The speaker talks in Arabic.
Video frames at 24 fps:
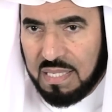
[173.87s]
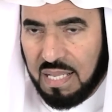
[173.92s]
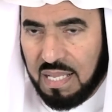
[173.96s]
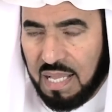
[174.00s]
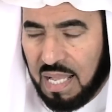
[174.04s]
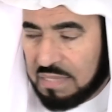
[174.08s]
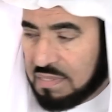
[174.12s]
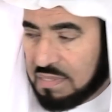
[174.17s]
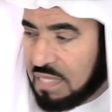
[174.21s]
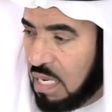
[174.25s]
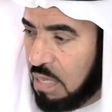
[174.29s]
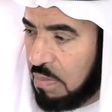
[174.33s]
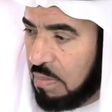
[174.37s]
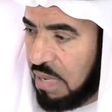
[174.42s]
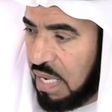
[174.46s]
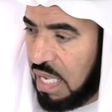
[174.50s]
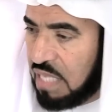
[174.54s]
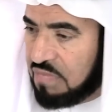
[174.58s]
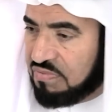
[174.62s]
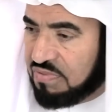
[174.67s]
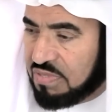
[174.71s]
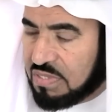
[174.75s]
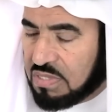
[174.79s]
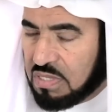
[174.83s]
حتى لو بقيت
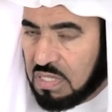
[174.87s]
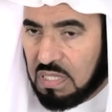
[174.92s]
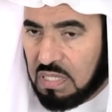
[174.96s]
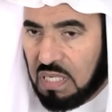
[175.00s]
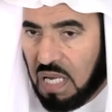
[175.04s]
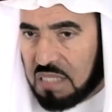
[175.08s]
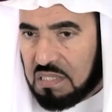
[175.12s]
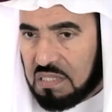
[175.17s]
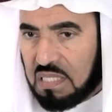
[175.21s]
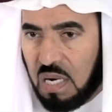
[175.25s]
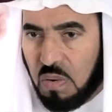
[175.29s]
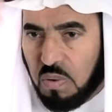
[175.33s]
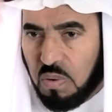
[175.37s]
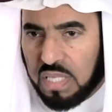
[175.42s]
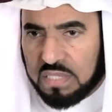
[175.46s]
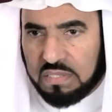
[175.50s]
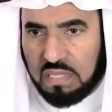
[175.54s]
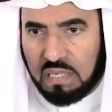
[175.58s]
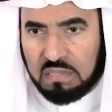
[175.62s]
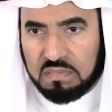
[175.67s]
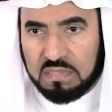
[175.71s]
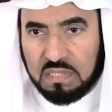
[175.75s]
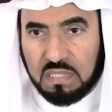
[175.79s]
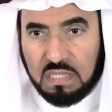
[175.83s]
في السجن حتى لو
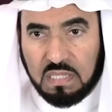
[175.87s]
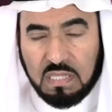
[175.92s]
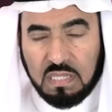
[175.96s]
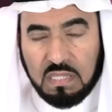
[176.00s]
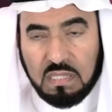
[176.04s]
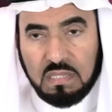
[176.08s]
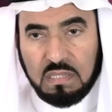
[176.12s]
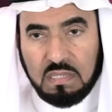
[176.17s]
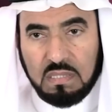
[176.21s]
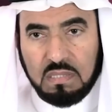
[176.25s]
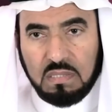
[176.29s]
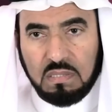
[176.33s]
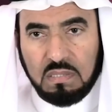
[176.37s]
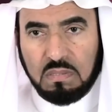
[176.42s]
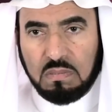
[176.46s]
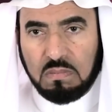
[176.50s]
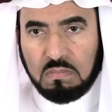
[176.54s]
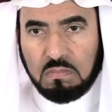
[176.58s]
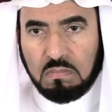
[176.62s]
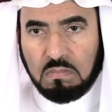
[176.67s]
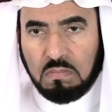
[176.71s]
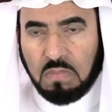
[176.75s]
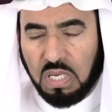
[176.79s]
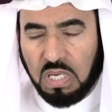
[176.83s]
قتلتني
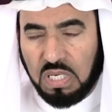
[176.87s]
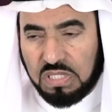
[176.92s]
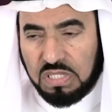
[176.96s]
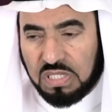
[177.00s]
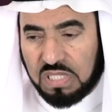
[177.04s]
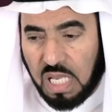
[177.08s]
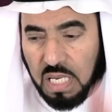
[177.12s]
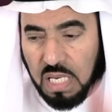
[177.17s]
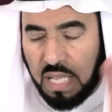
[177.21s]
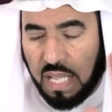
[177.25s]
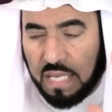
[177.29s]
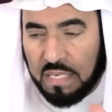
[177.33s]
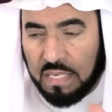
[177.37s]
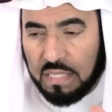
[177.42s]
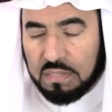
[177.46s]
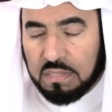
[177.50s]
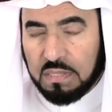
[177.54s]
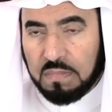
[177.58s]
عزه كانت